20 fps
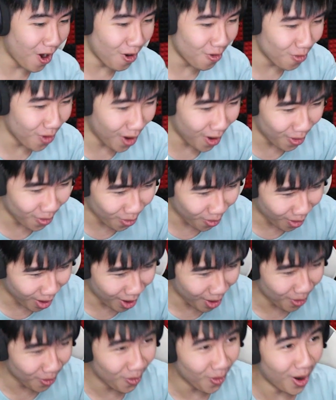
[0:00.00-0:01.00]
wow wow
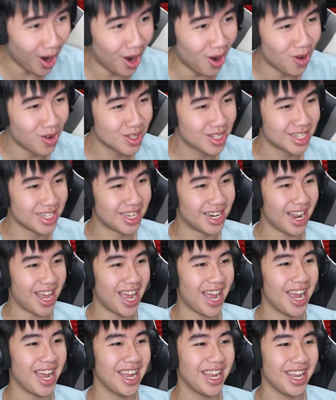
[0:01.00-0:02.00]
wow wow Dừng
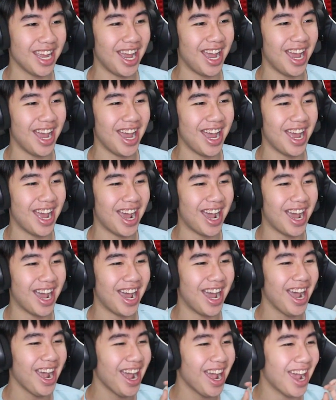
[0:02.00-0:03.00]
lại À
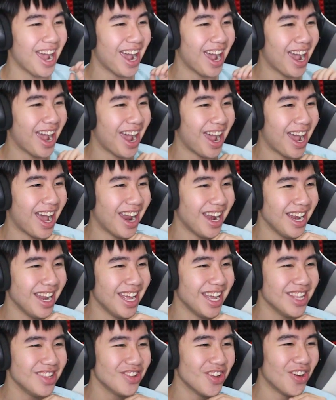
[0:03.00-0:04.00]
há à há
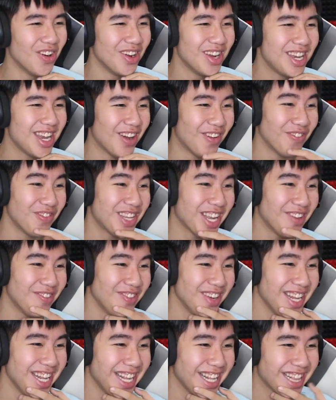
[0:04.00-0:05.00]
Lên rồi
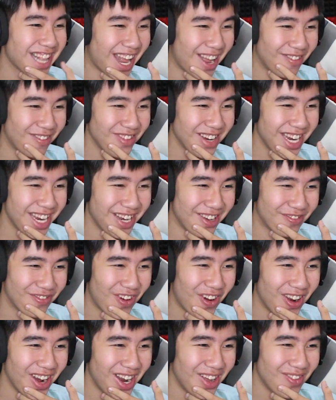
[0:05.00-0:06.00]
508 nghìn
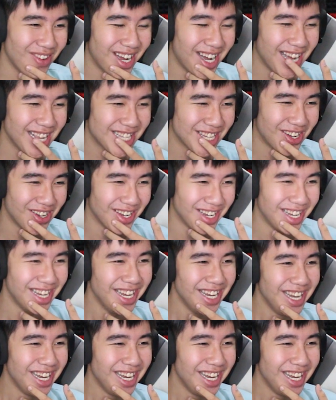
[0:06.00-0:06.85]
follower rồi